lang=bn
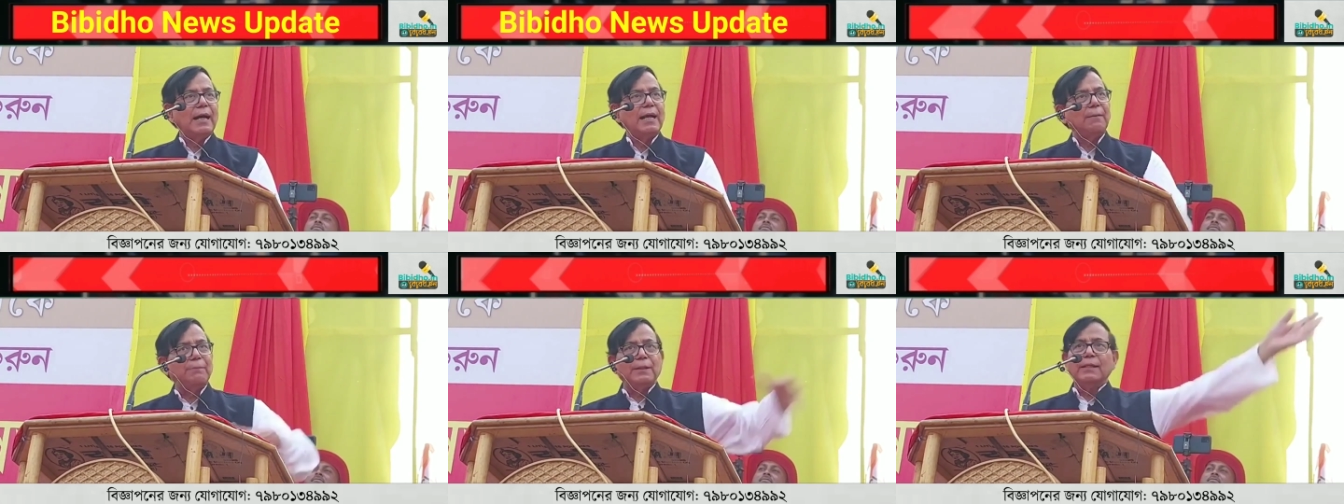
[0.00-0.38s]

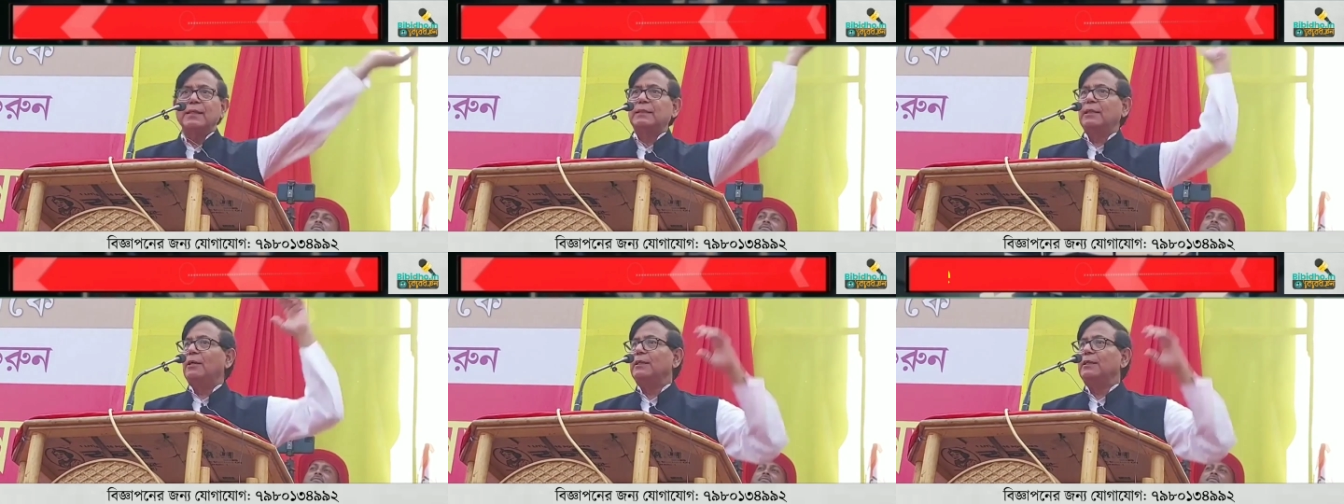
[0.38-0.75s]
আর আপনি
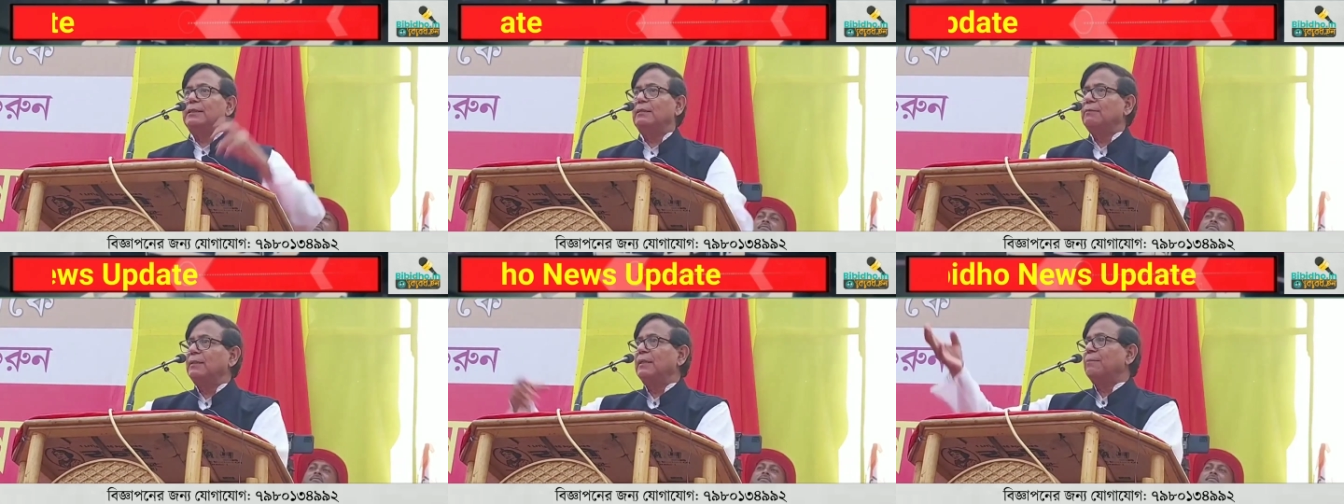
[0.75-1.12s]
নেতা
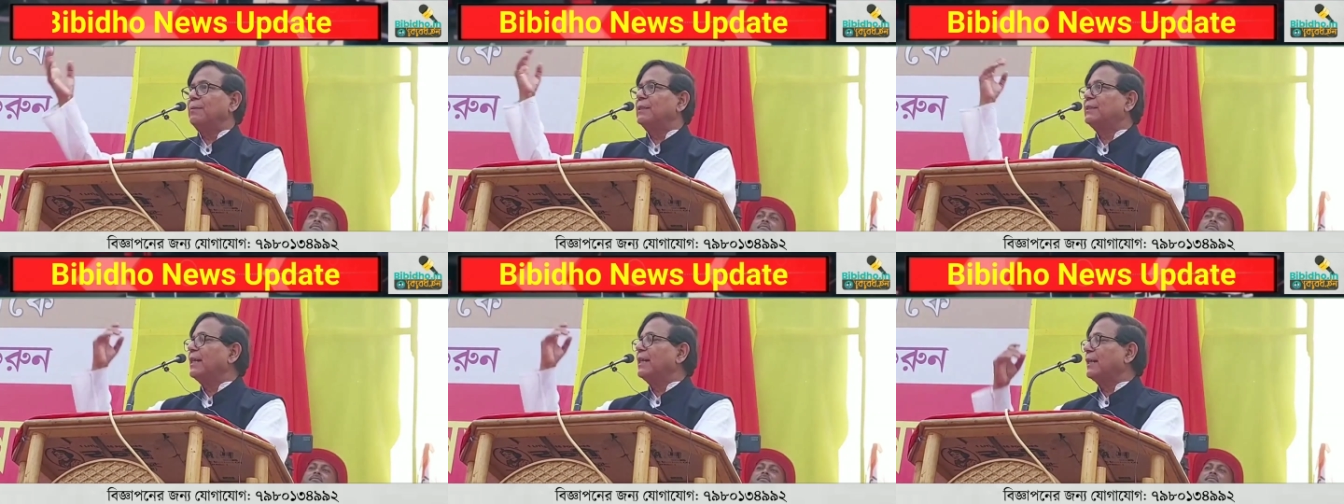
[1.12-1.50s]
হয়ে যাবেন
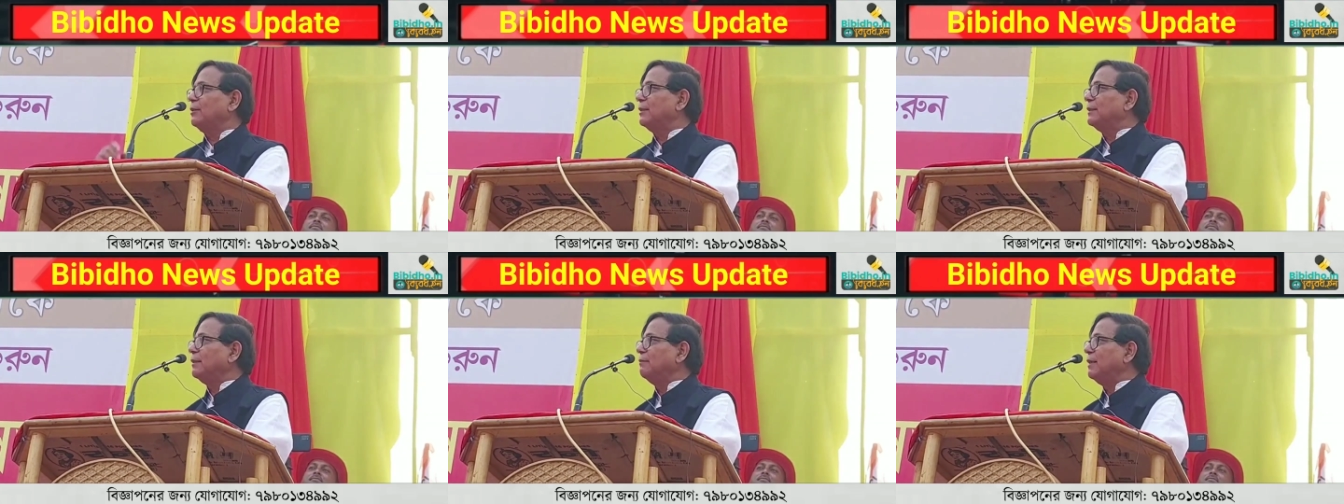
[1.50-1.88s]
আপনার
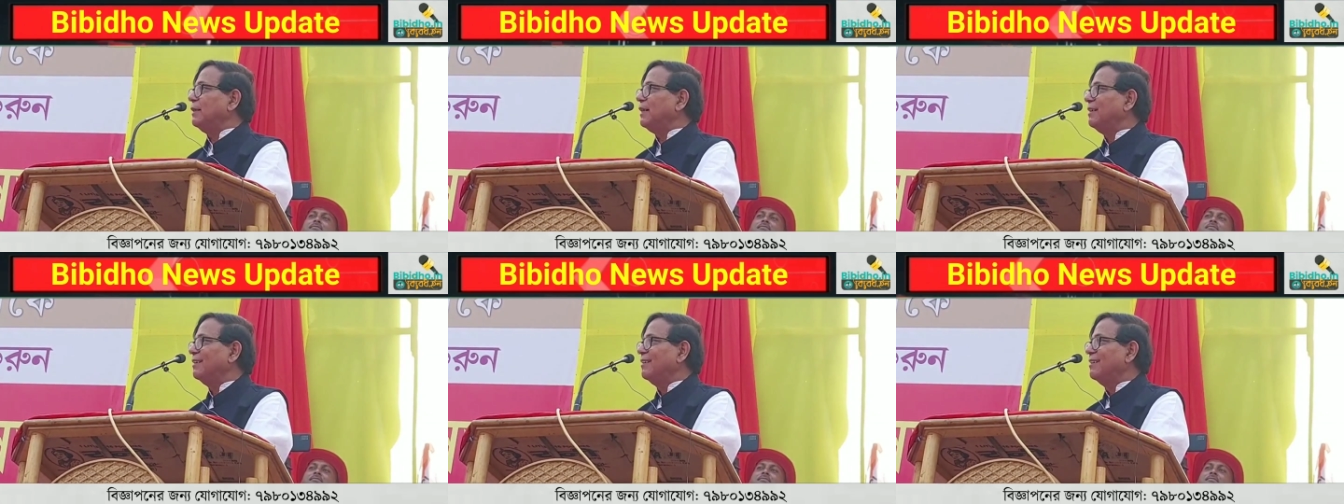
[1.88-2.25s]
চাকরি হয়ে যাবে